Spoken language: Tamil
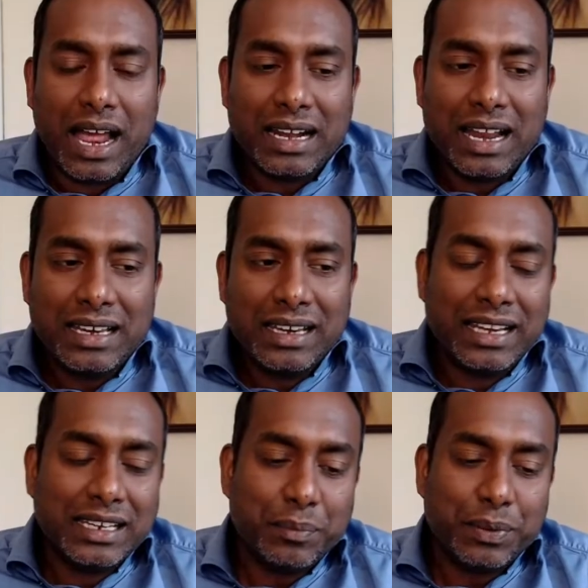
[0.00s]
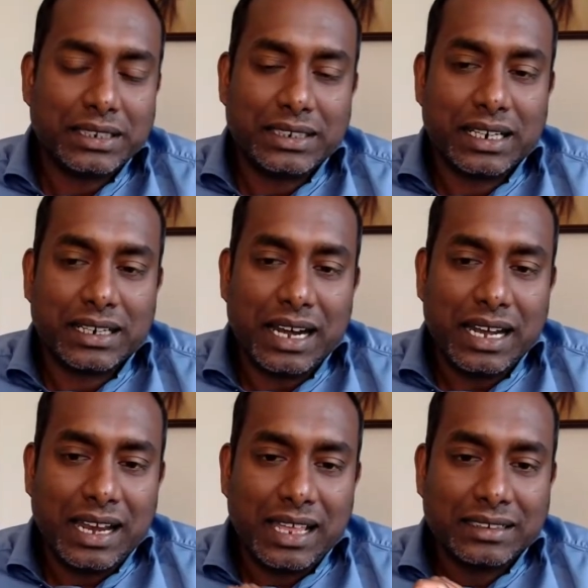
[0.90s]
ஆனால் என்ன பிரச்சனை
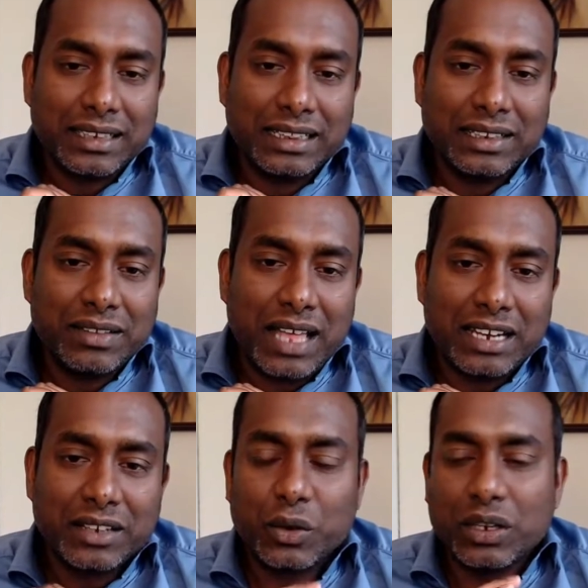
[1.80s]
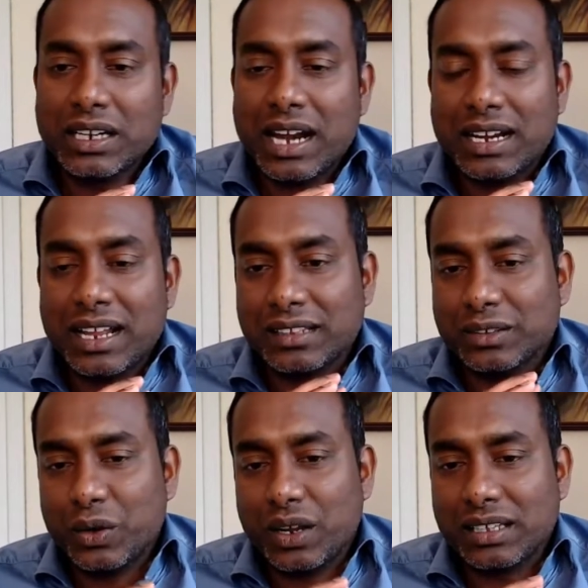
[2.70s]
என்றால் அது எந்தவித அறிகுறியும் காட்டாது
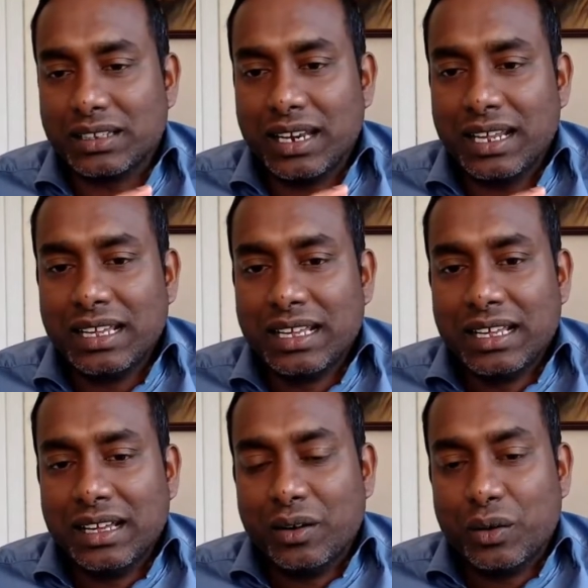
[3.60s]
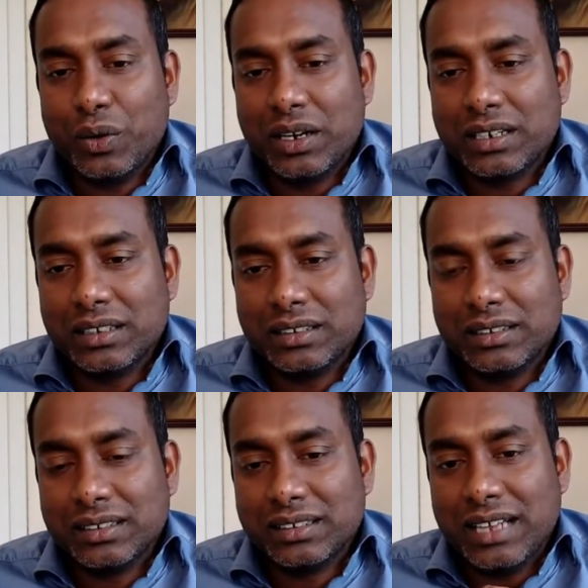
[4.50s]
தொடக்கத்தில் ஒருவருக்கு
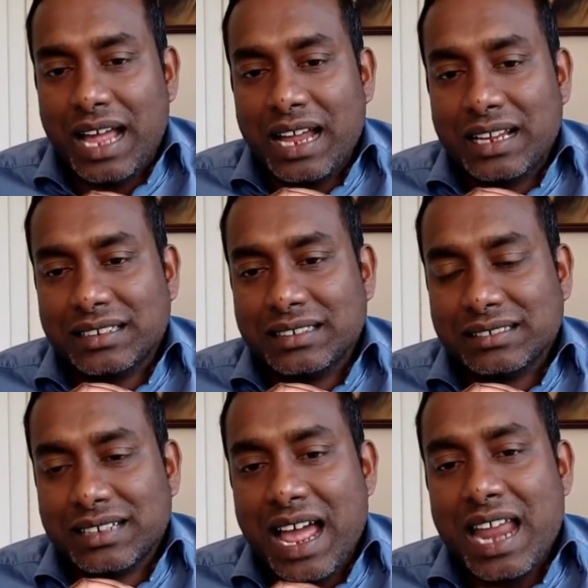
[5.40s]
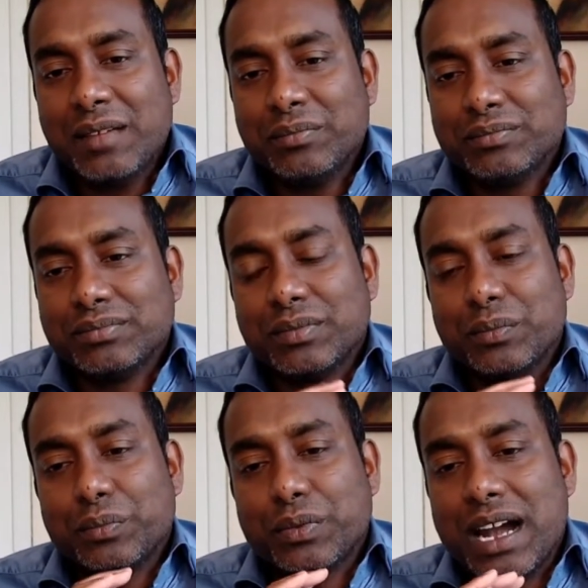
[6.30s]
ஆக காலம்
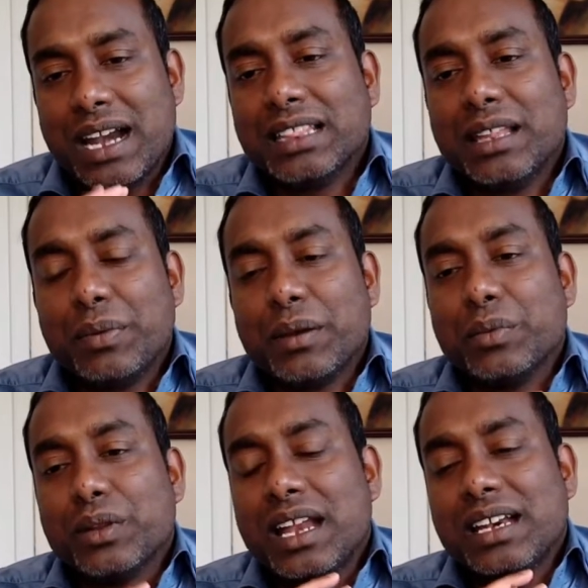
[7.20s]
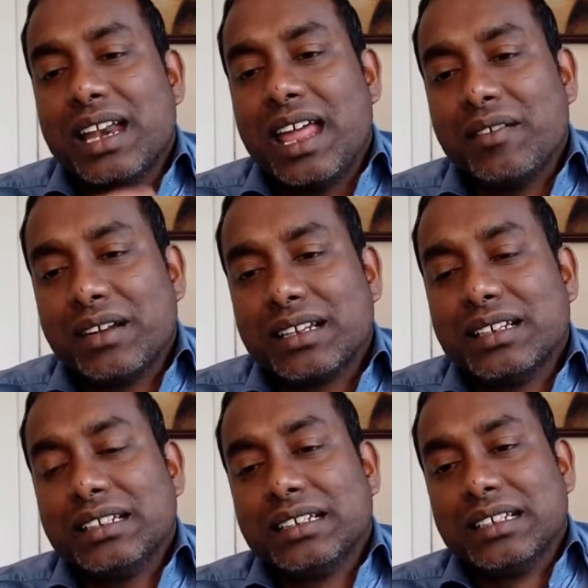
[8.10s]
கடந்த பின்புதான் அவருக்கு